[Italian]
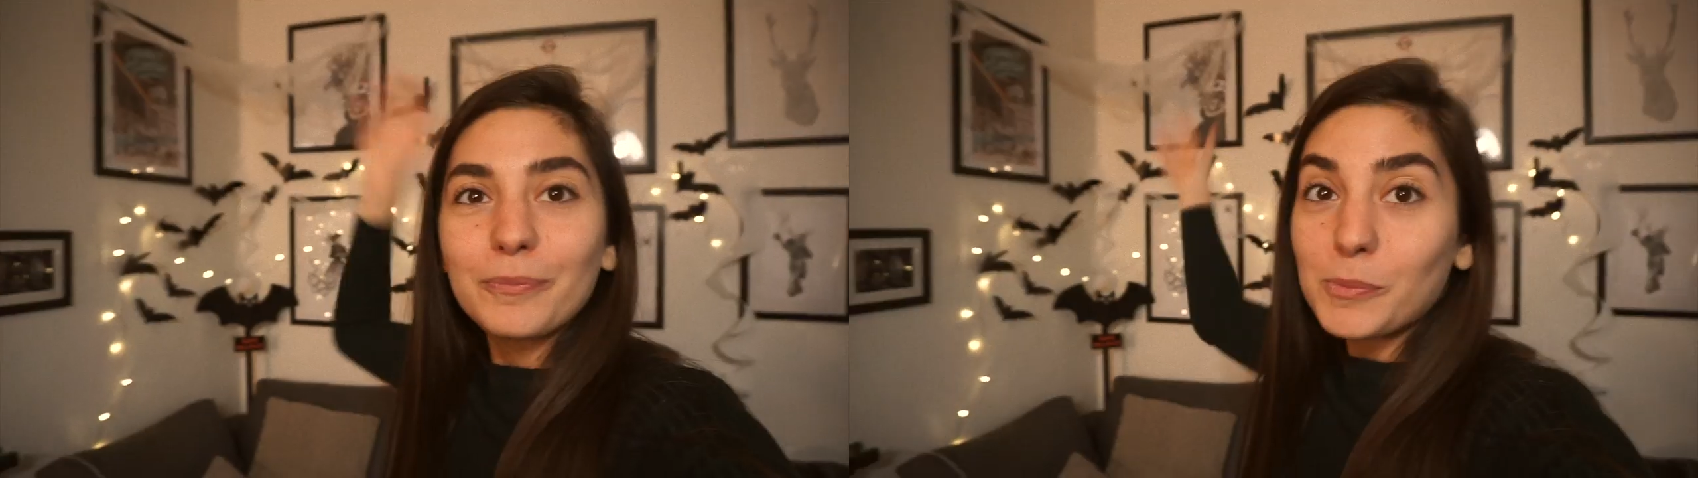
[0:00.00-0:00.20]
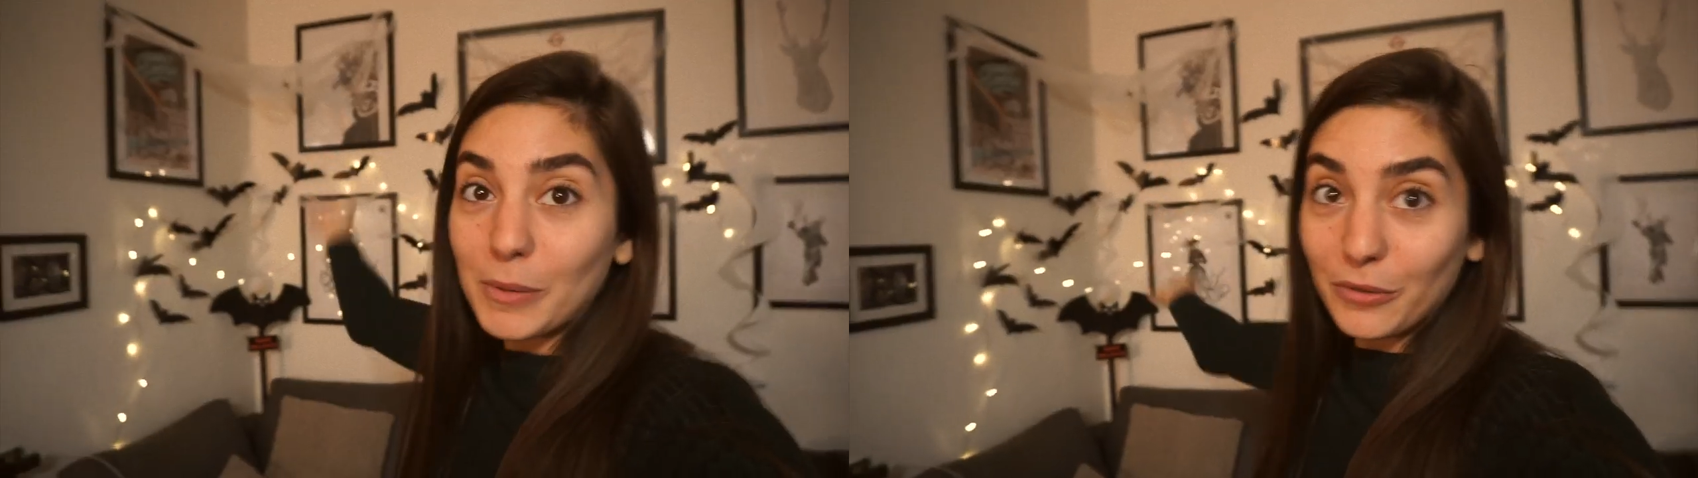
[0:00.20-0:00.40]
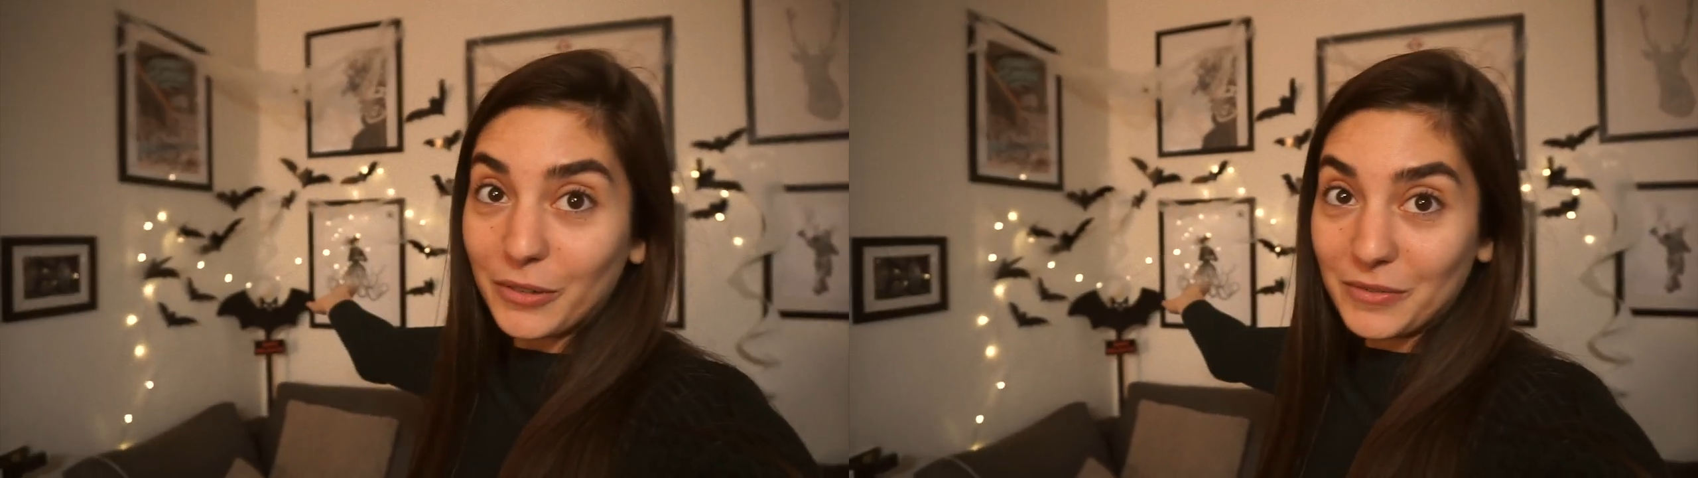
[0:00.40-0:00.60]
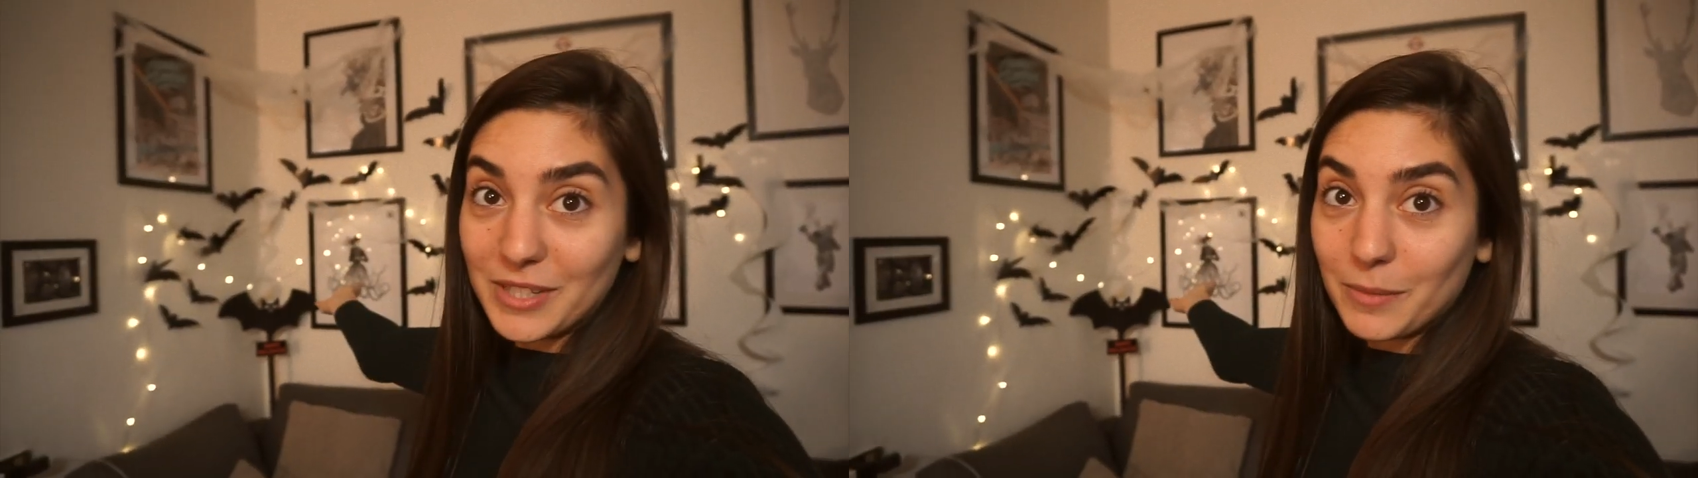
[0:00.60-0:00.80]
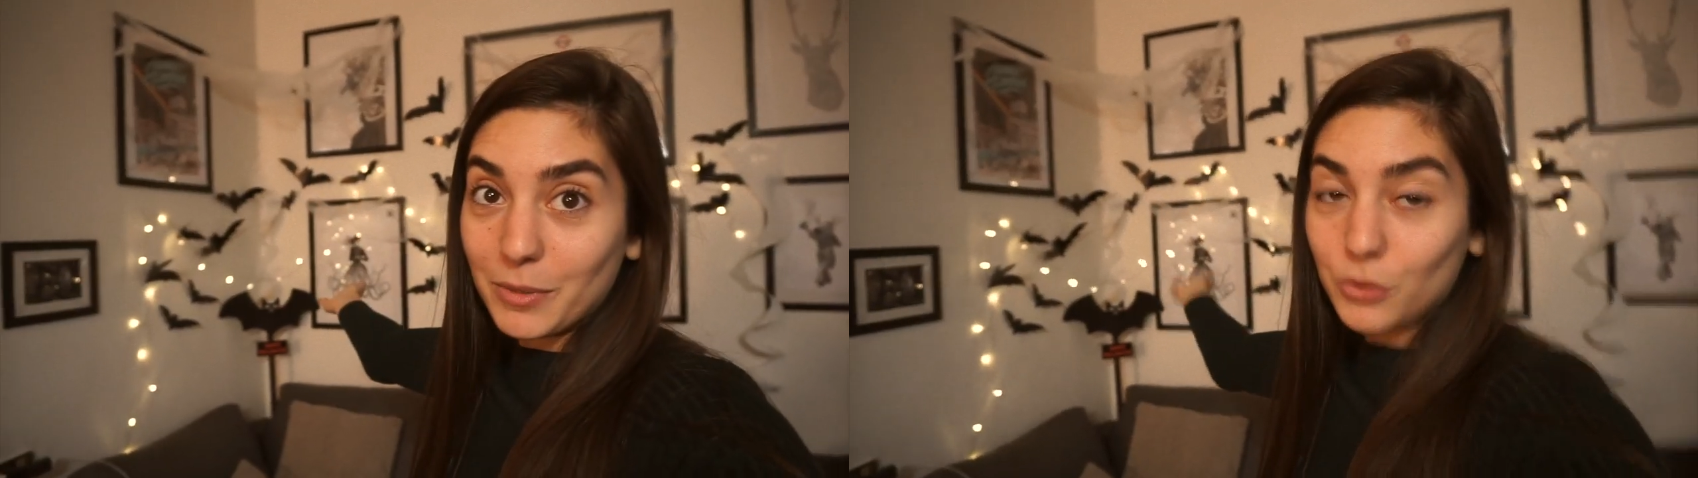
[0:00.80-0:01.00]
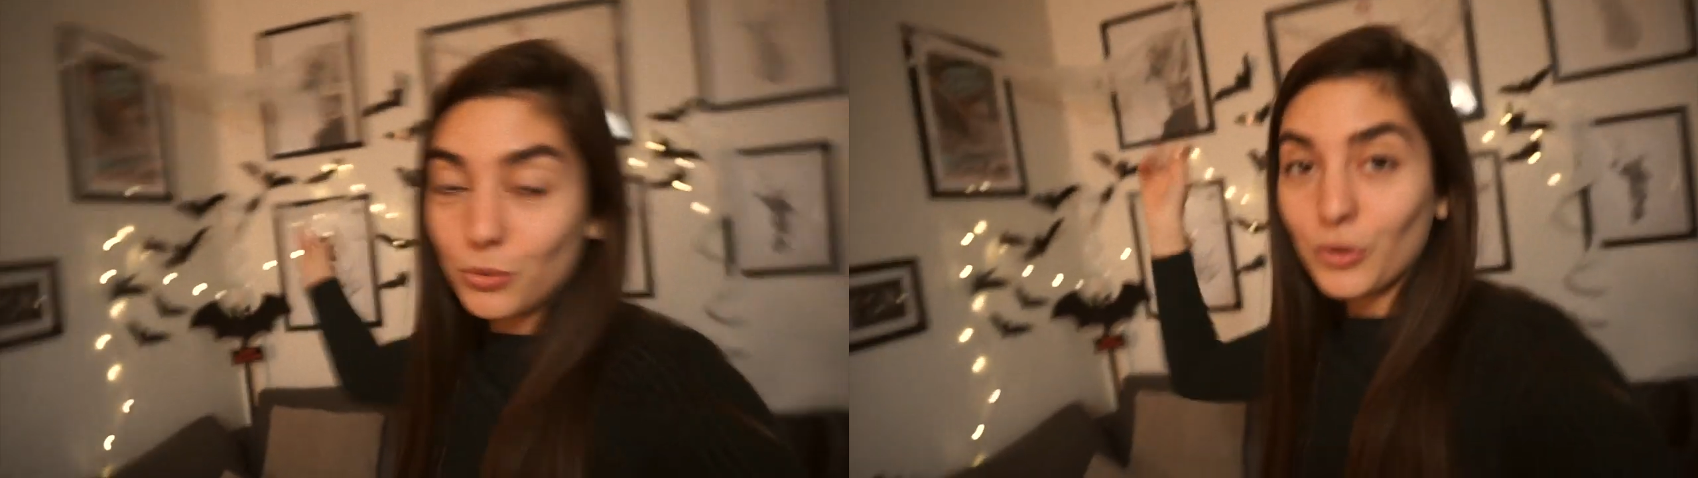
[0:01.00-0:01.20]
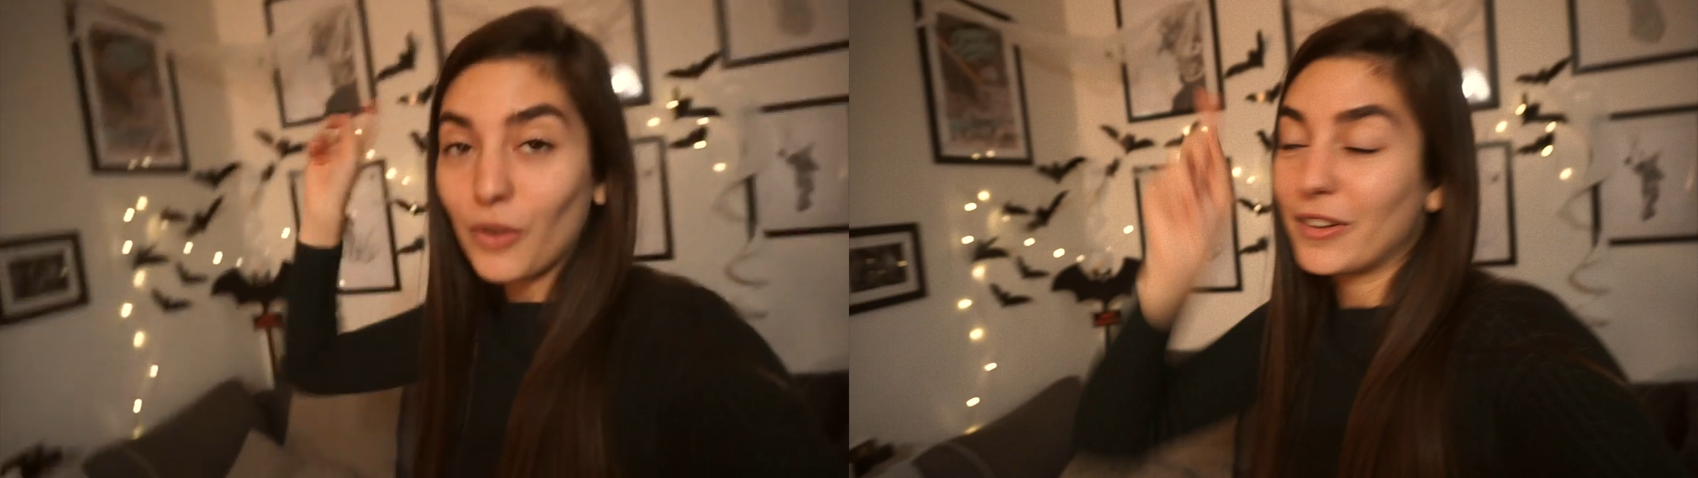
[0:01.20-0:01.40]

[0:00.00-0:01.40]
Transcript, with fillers: Spero che vi sia piaciuto,